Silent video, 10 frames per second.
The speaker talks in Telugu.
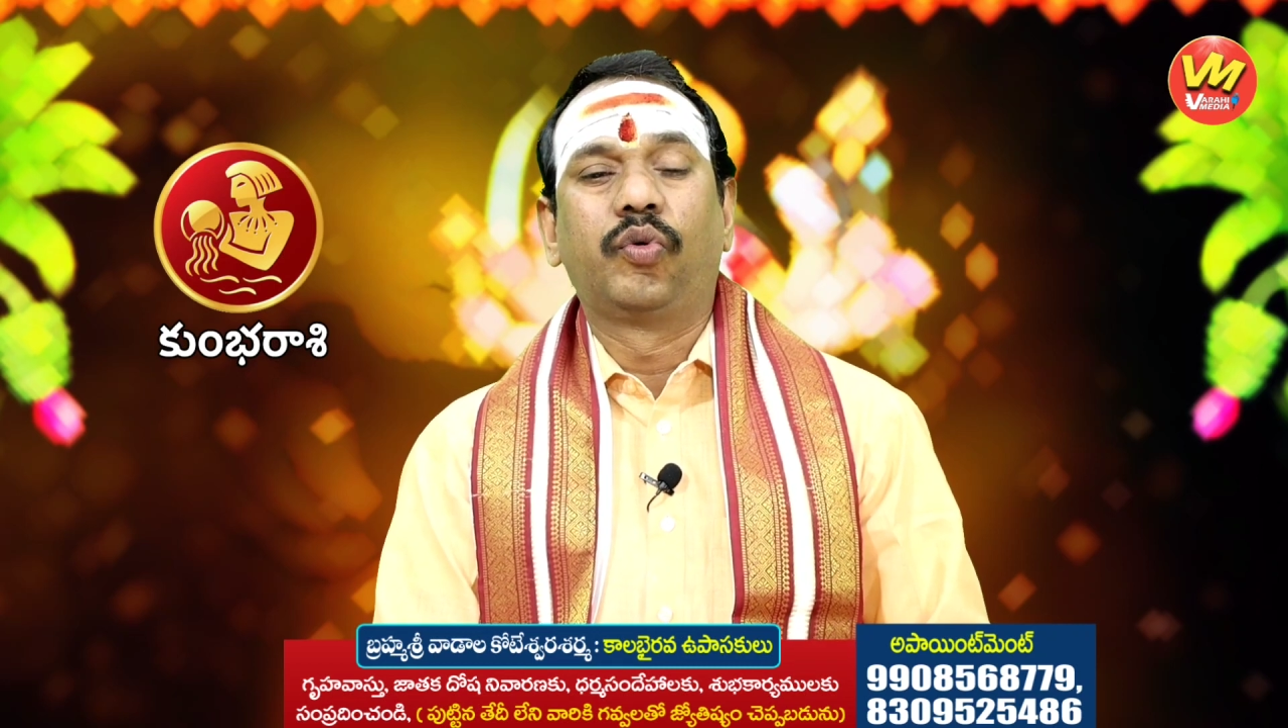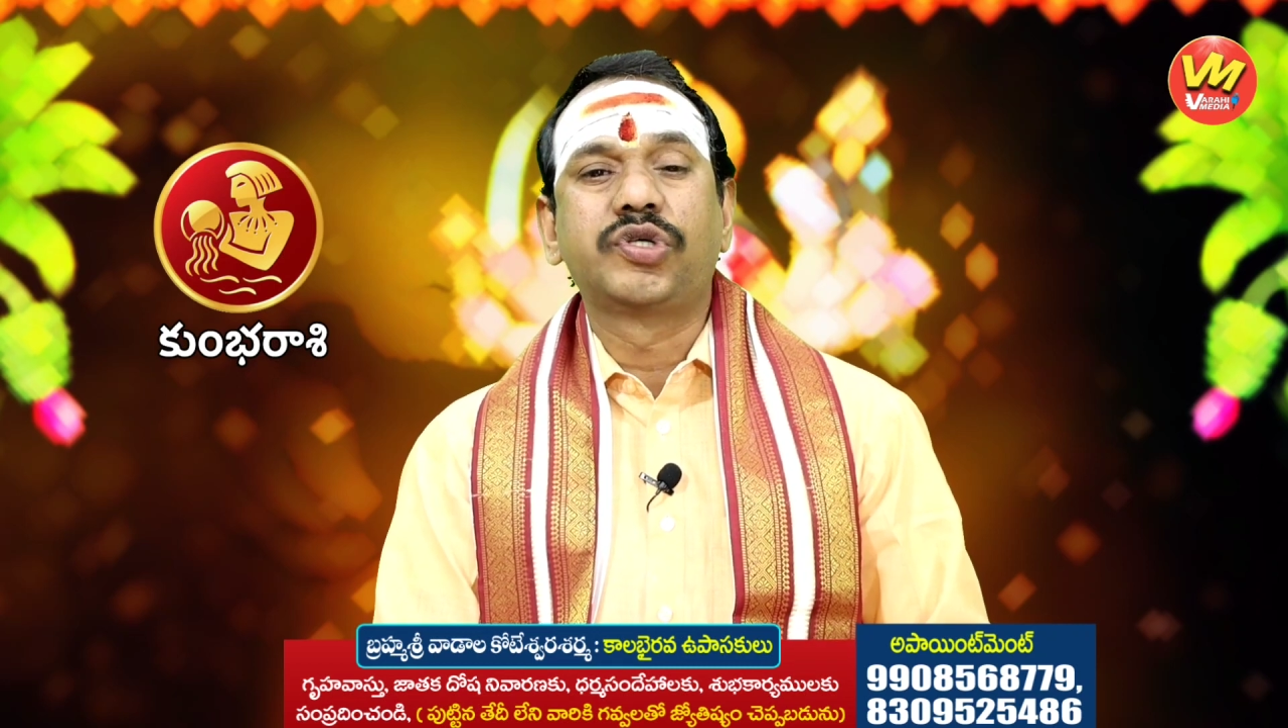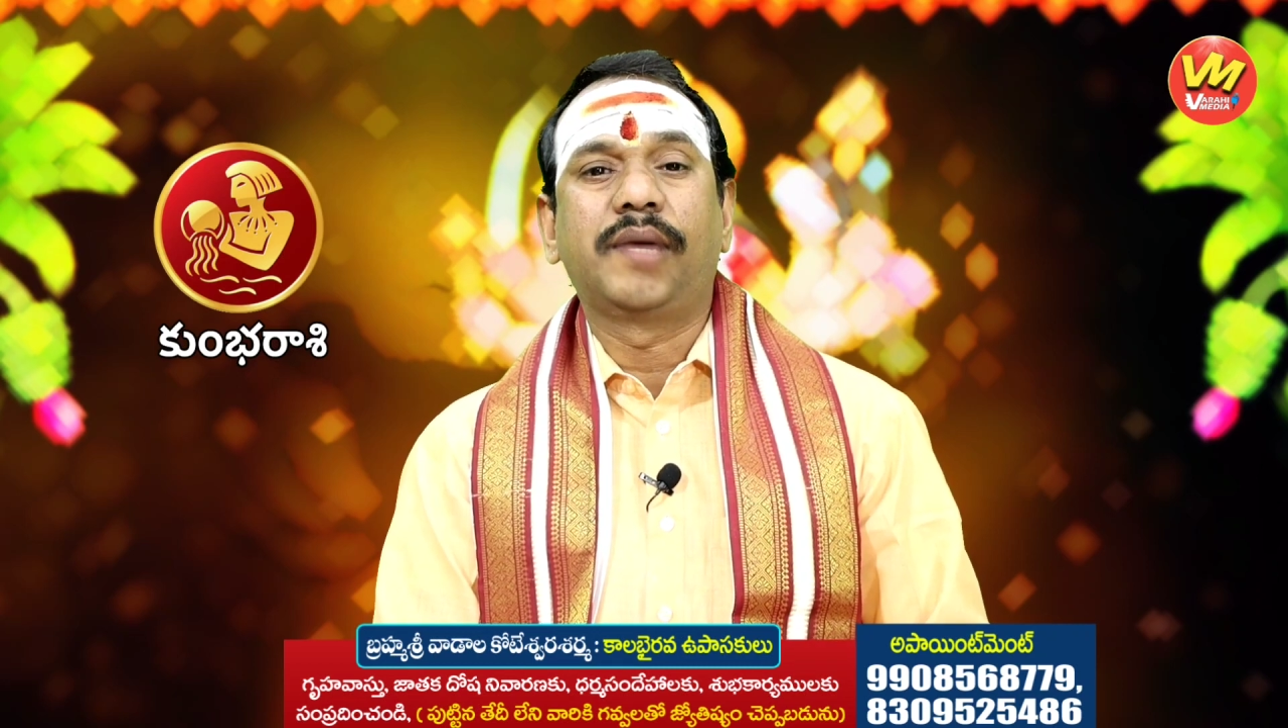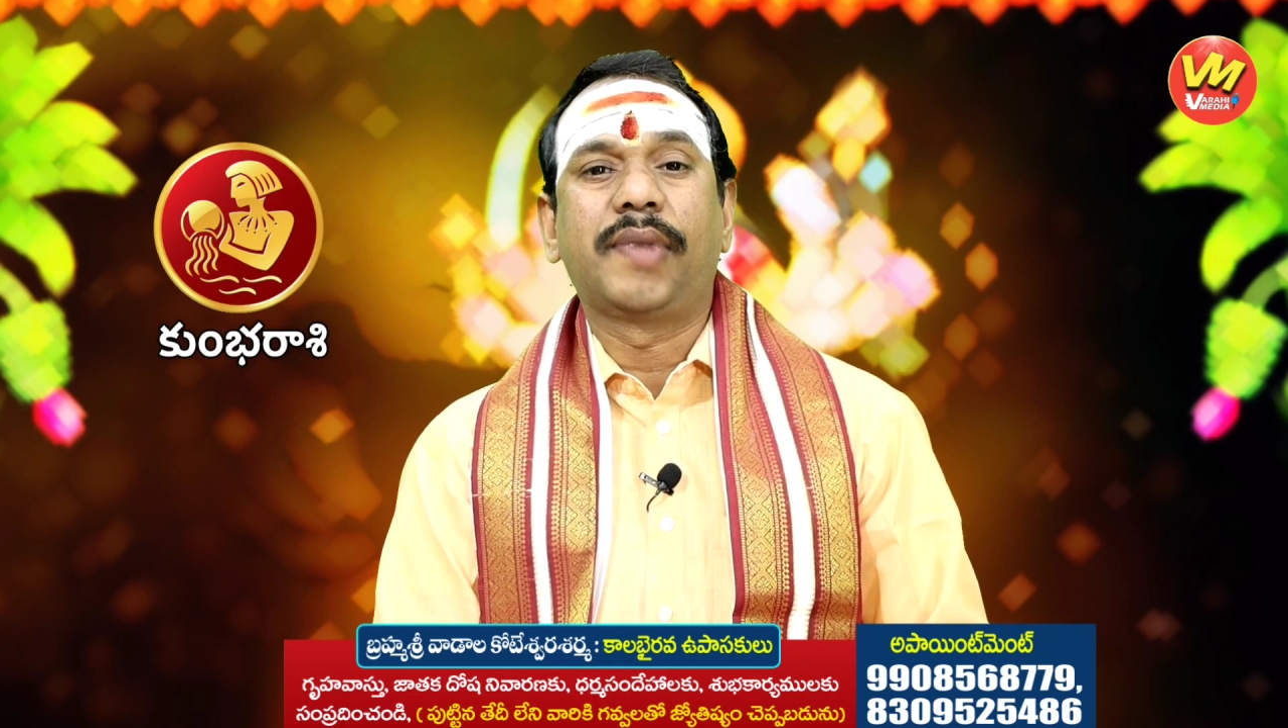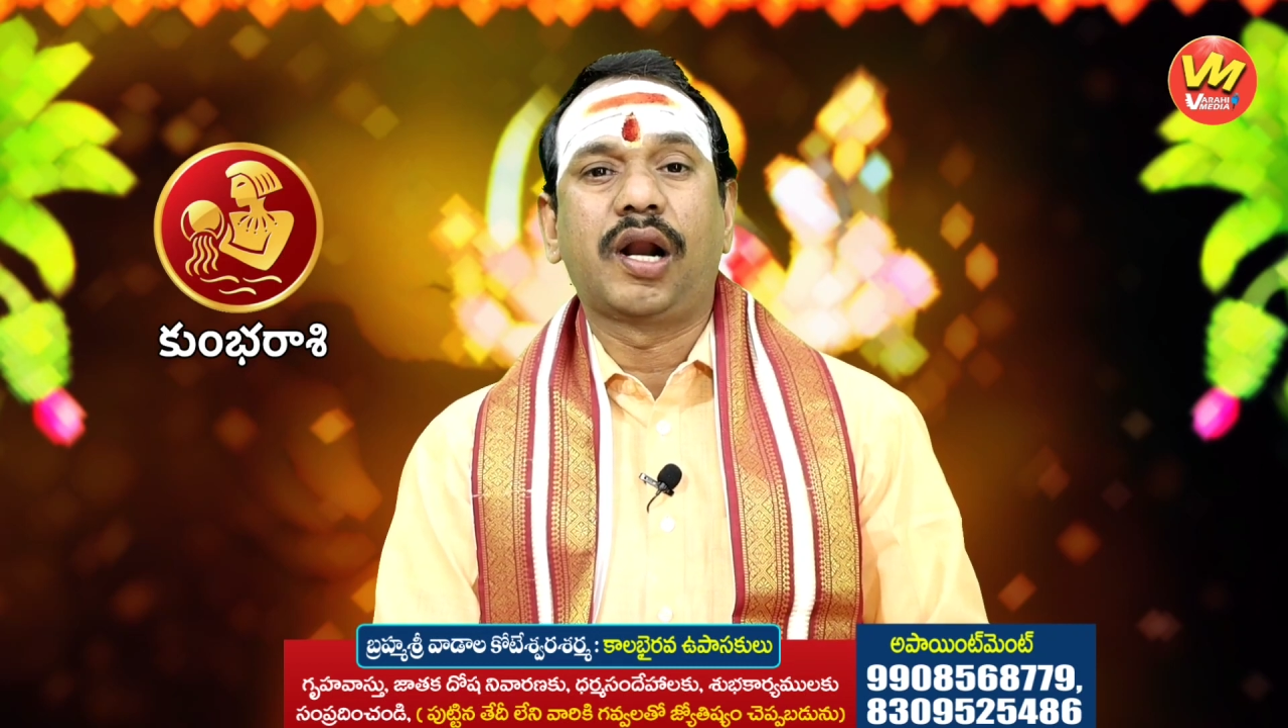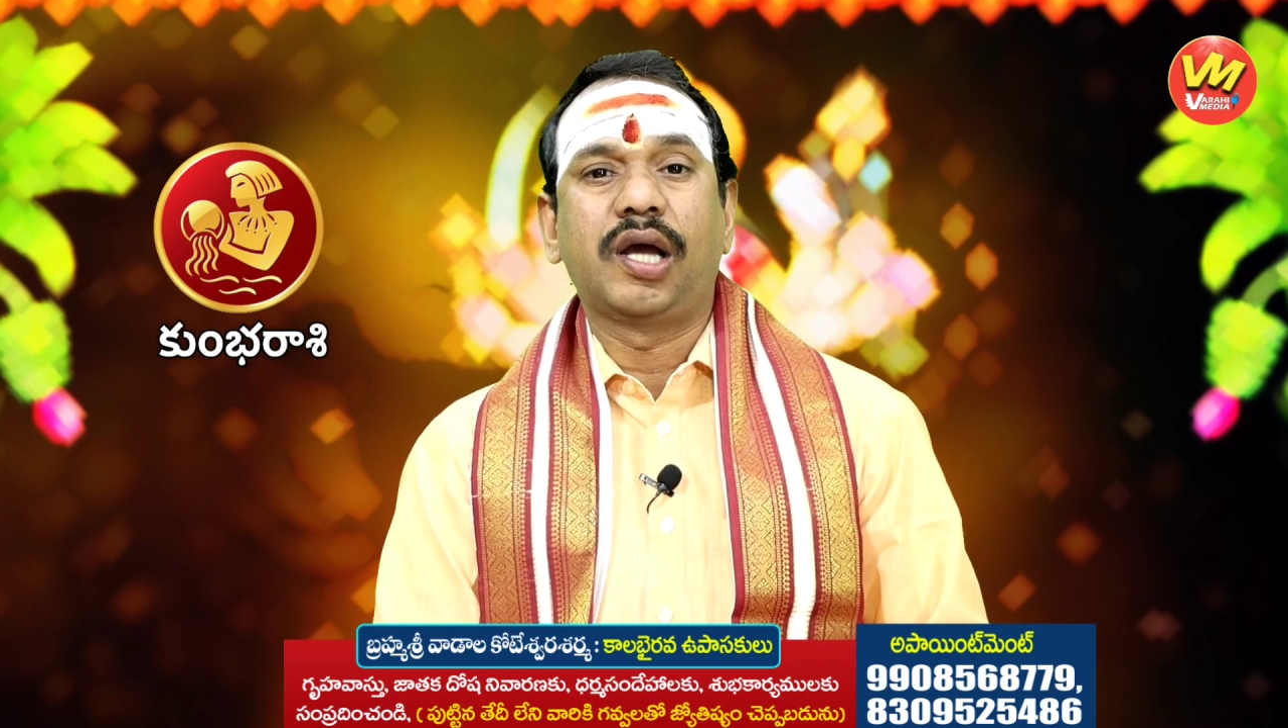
వృషభ